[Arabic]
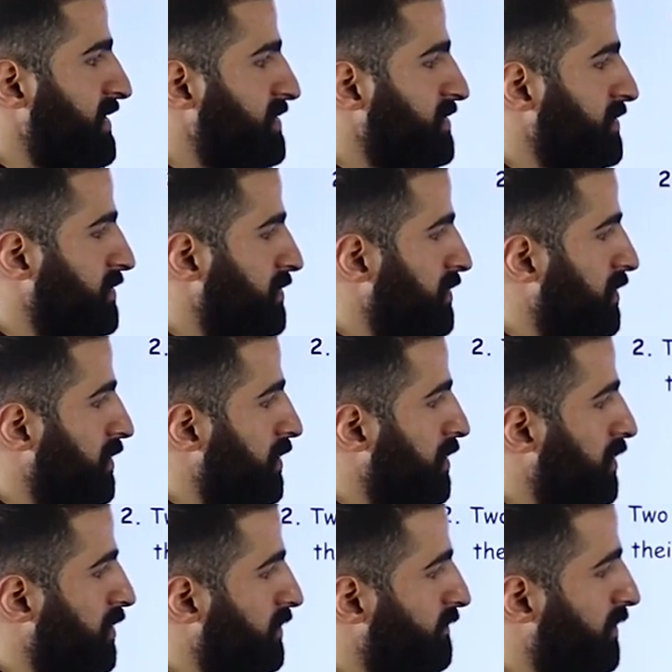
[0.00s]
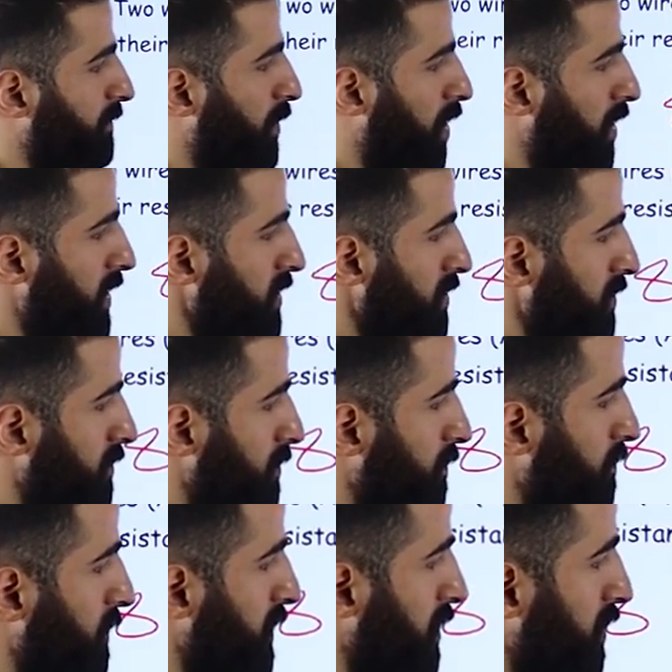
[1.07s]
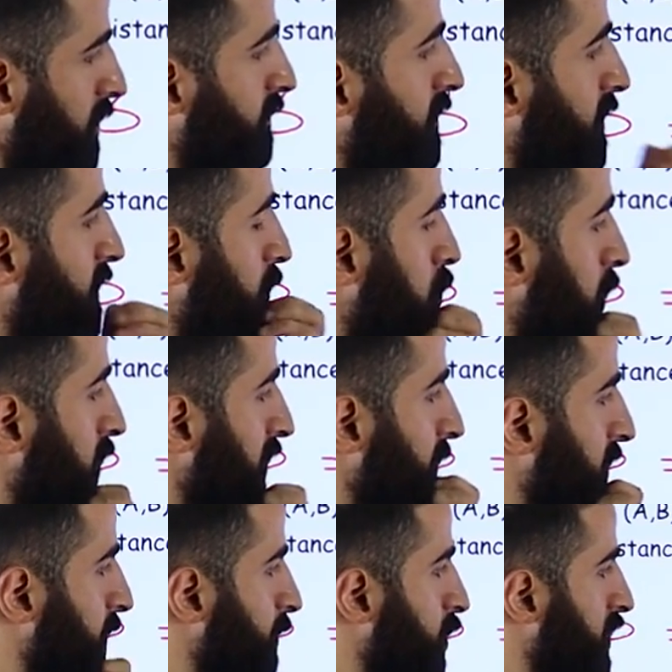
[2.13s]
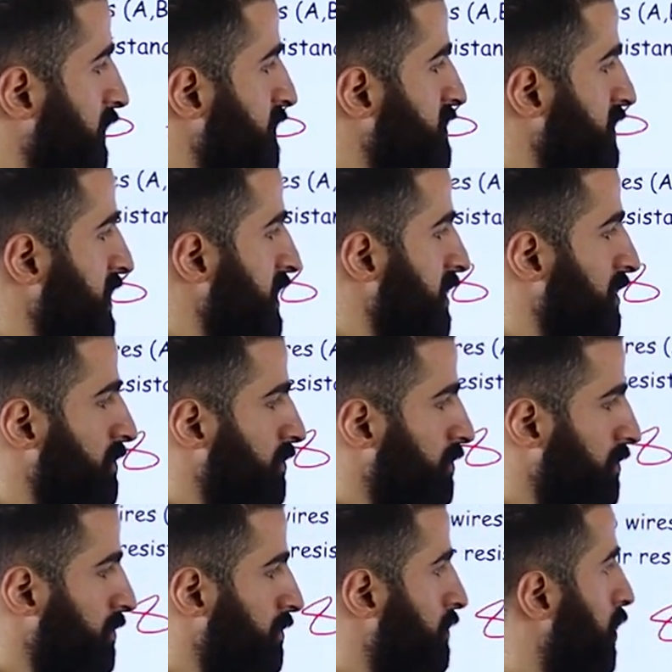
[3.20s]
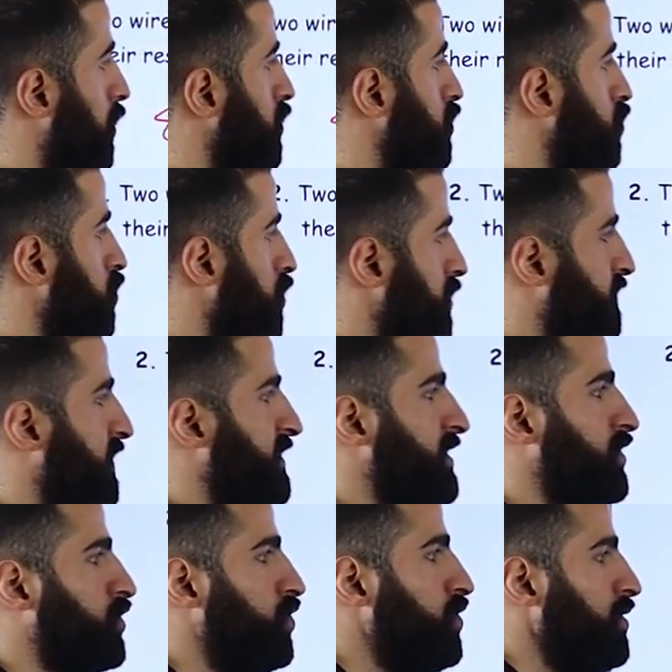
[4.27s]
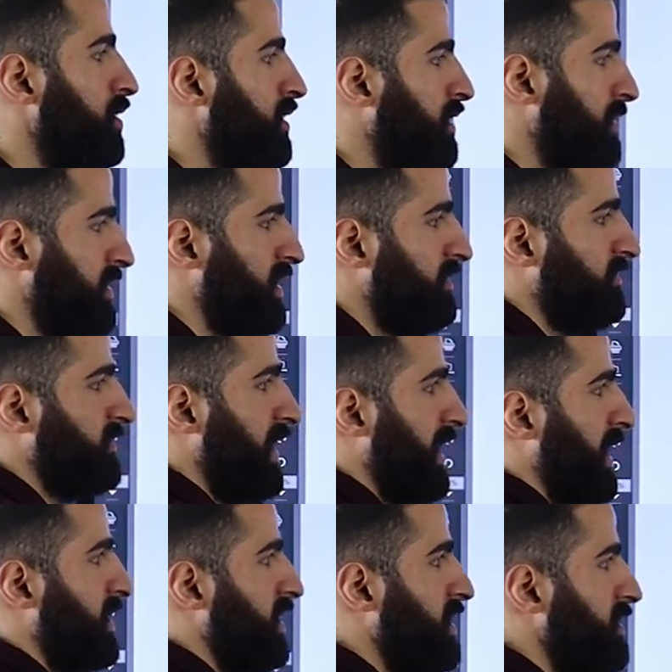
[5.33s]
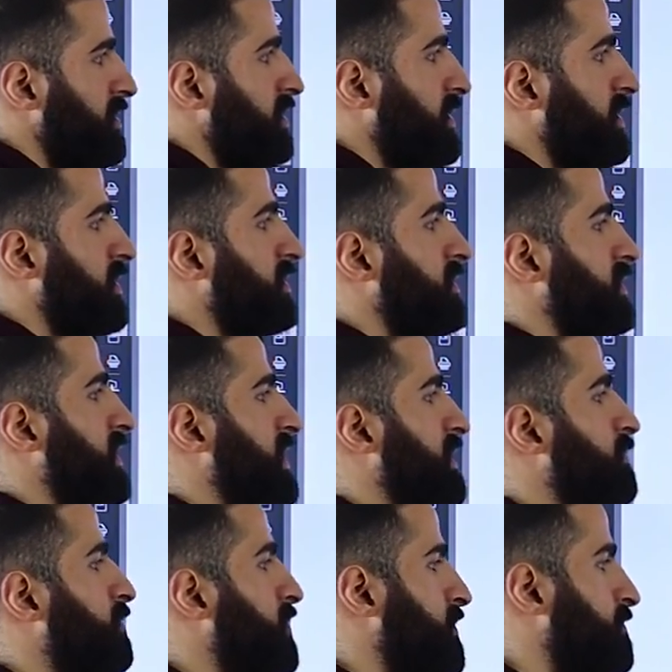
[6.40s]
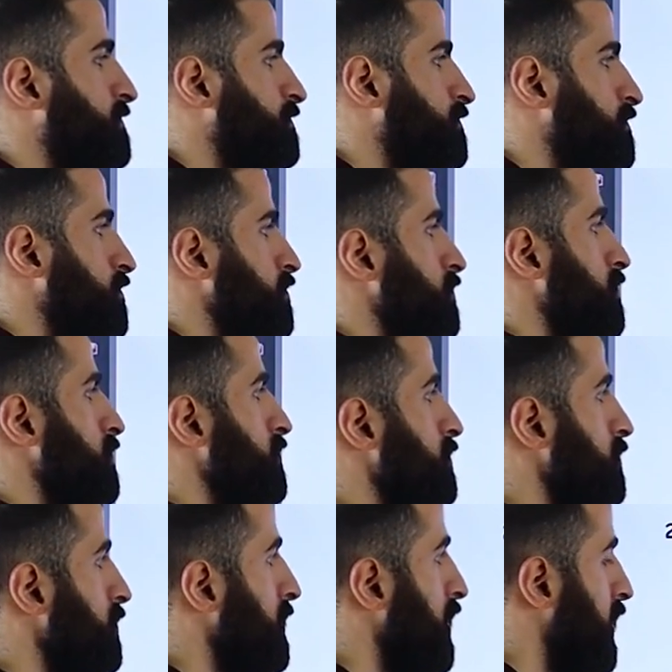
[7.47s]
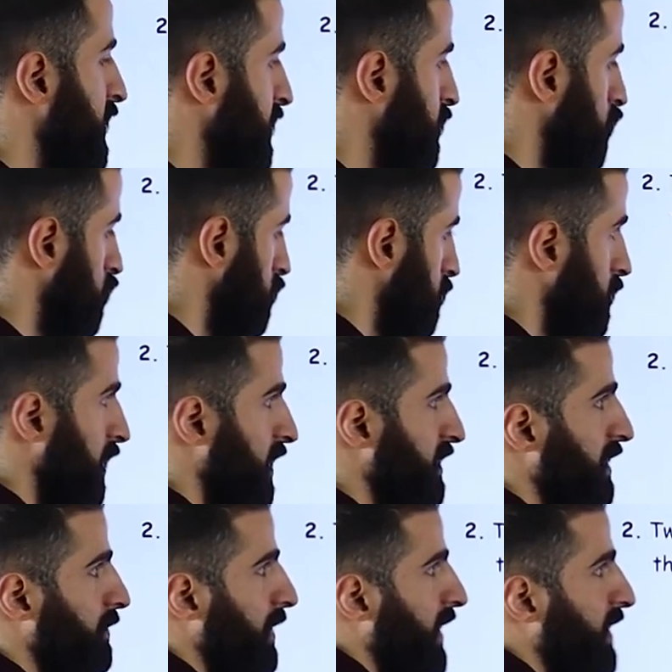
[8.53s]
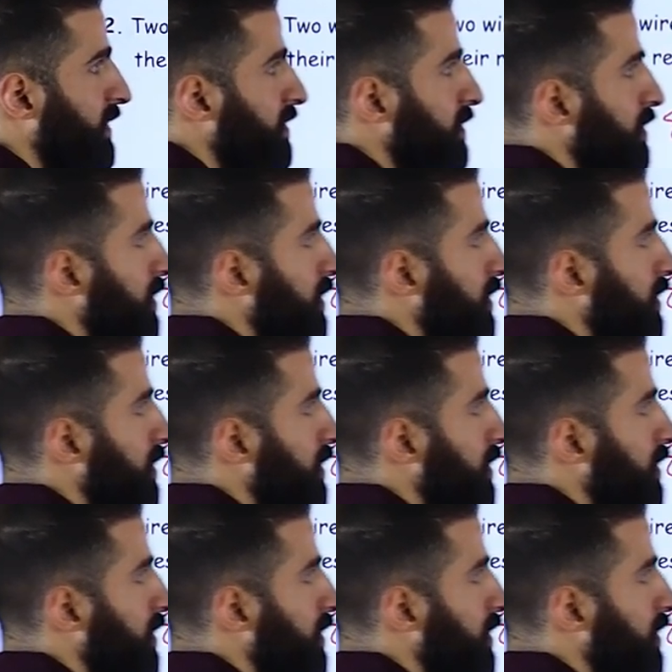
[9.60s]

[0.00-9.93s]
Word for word: 8 في باي 4 تايم 10 بولينيف 3 باور 2 ديفايد 2 ده في ده على ده تجيب A2 هيطلع معاك